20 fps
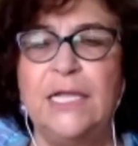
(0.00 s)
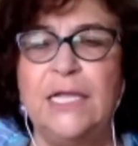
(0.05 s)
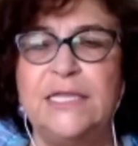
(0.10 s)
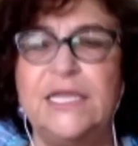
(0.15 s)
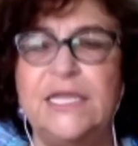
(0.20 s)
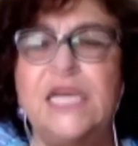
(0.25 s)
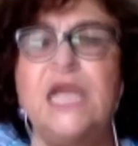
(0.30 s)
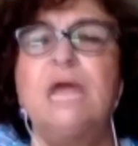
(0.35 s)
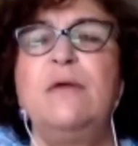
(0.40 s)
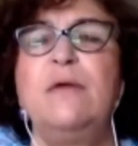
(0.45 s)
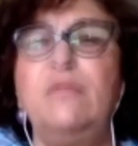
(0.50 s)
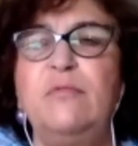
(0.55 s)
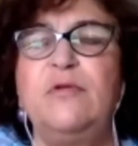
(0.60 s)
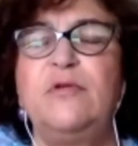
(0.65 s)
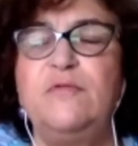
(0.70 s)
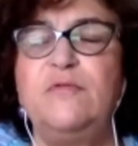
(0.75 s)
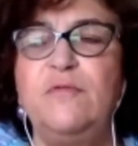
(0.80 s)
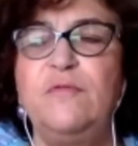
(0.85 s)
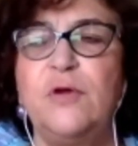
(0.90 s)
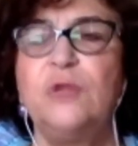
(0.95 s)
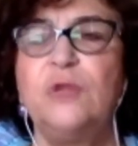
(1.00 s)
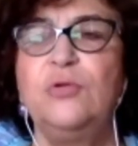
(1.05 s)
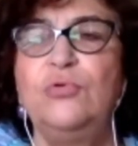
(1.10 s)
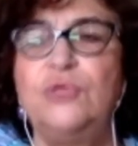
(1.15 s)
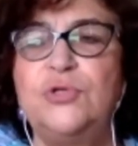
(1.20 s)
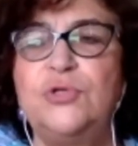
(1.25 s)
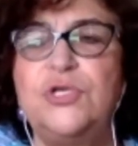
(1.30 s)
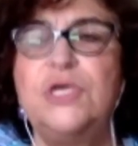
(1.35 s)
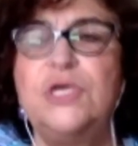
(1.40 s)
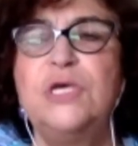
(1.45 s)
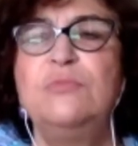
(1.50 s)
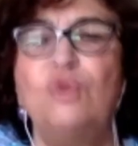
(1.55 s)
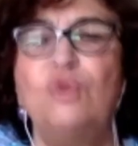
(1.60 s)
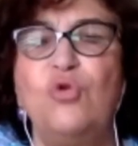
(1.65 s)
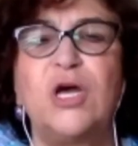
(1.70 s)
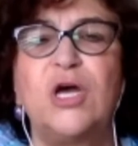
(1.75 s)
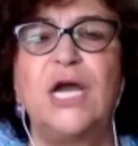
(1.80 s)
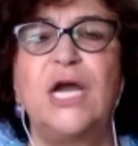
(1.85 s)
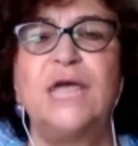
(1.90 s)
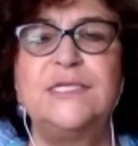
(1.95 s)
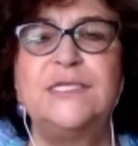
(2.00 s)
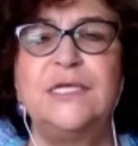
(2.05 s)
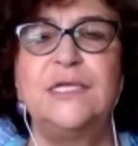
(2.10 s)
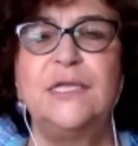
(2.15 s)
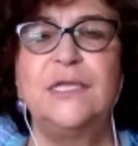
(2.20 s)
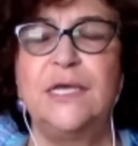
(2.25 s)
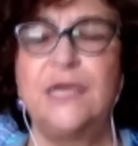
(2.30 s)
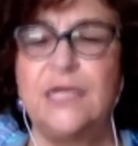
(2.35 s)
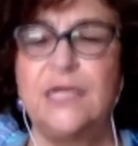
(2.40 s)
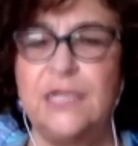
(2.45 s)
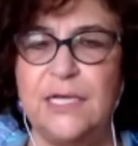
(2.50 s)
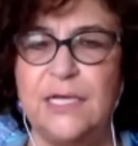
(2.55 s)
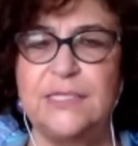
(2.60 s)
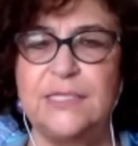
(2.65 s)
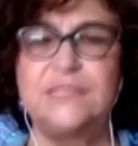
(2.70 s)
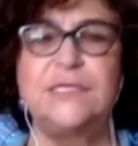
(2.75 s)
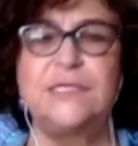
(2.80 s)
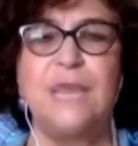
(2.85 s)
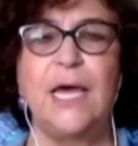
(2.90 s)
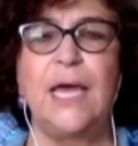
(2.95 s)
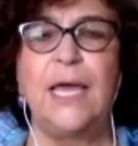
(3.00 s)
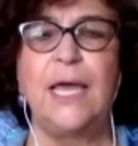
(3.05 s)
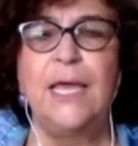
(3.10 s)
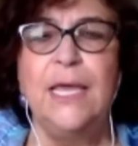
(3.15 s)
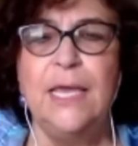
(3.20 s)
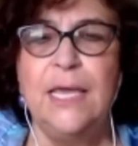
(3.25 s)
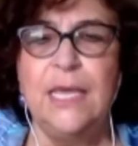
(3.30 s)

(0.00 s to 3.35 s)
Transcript: требовать вернуть им украденные голоса